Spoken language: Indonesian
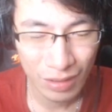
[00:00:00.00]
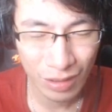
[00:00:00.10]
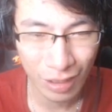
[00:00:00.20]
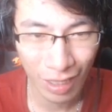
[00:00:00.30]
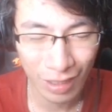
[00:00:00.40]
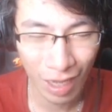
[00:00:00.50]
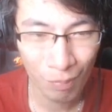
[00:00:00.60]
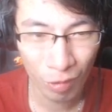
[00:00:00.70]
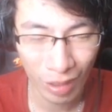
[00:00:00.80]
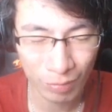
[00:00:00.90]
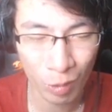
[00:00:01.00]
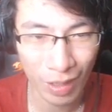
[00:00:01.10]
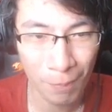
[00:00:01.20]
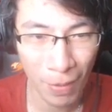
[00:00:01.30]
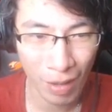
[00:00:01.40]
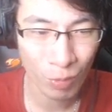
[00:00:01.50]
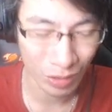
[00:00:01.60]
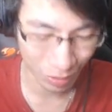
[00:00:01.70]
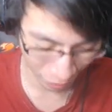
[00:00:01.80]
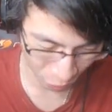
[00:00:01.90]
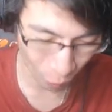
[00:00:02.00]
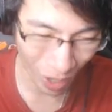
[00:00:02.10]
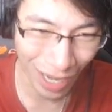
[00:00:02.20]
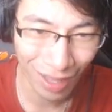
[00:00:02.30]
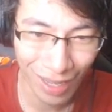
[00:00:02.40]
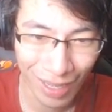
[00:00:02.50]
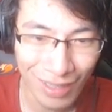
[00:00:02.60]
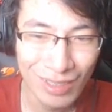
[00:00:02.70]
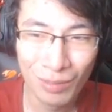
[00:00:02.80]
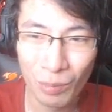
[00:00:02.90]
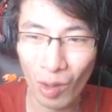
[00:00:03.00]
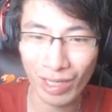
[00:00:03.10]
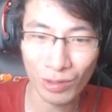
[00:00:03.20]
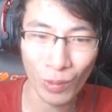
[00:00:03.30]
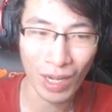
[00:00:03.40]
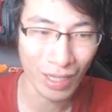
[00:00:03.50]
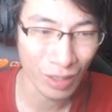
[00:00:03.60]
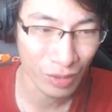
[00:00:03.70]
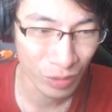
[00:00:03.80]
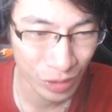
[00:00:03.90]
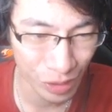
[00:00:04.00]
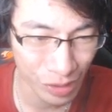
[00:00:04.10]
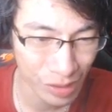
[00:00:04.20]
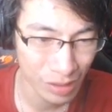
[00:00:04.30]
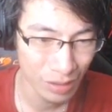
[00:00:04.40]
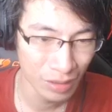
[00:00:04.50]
tengah-tengah bulat buat apa? Buat ritual kah? Buat ritualnya well, Lucius.